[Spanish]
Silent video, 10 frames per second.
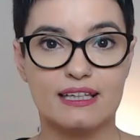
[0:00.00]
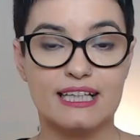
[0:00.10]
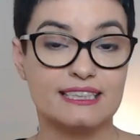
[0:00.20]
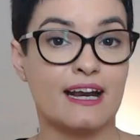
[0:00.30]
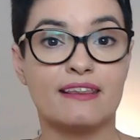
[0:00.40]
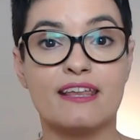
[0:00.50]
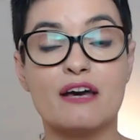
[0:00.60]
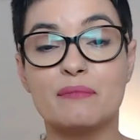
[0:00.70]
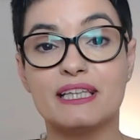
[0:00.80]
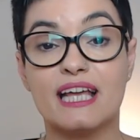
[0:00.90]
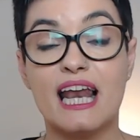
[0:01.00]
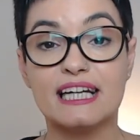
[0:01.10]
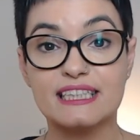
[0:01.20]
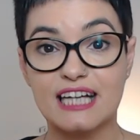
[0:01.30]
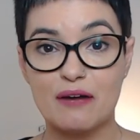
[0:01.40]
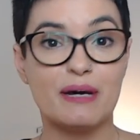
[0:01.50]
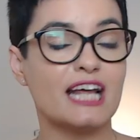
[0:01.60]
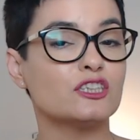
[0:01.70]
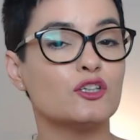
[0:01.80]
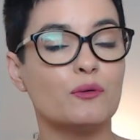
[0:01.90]
Desgraciadamente las
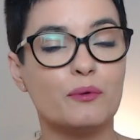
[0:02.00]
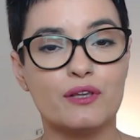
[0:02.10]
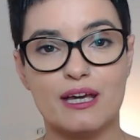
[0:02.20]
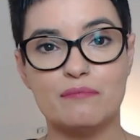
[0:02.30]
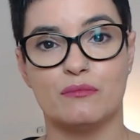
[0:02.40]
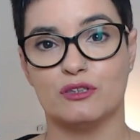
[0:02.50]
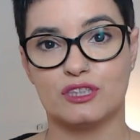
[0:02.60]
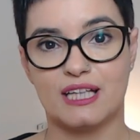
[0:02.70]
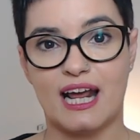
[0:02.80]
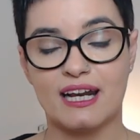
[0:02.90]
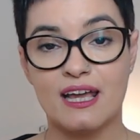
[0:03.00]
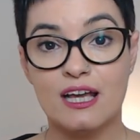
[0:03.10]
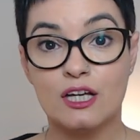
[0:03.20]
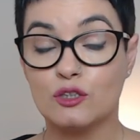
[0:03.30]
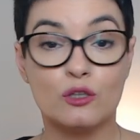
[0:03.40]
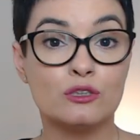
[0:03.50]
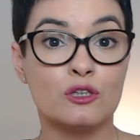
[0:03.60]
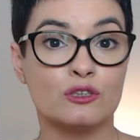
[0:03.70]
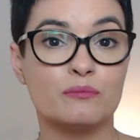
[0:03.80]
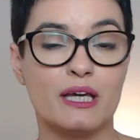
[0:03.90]
cámaras no podían mostrar todos
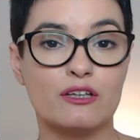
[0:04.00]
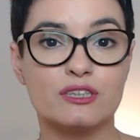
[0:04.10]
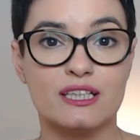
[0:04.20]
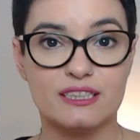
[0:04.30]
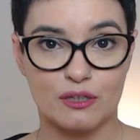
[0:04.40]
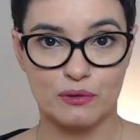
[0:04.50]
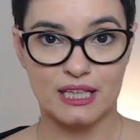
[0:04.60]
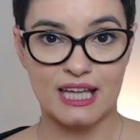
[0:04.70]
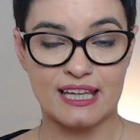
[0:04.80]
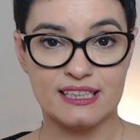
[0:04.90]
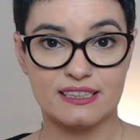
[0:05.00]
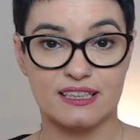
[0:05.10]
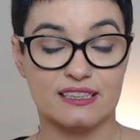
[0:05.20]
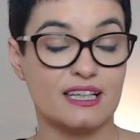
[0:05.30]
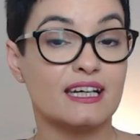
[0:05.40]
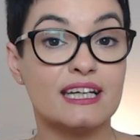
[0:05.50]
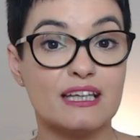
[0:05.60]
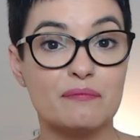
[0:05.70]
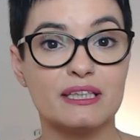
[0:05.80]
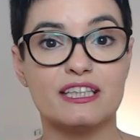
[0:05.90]
los miedos e inseguridades que
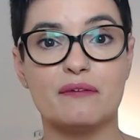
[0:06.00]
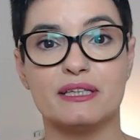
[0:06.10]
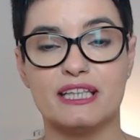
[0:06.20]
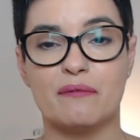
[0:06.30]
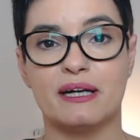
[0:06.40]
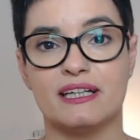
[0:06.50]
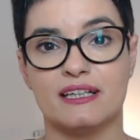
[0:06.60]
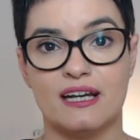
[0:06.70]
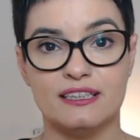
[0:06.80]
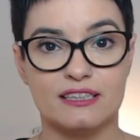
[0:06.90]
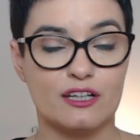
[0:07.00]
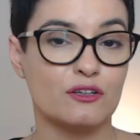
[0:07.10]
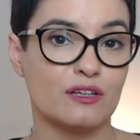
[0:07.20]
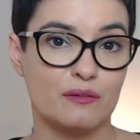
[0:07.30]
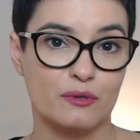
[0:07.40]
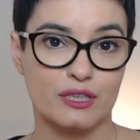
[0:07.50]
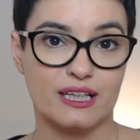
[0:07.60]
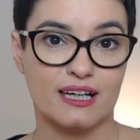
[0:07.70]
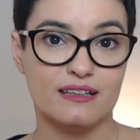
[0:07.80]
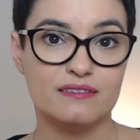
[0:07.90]
secretamente habitaban en el interior de Mónica.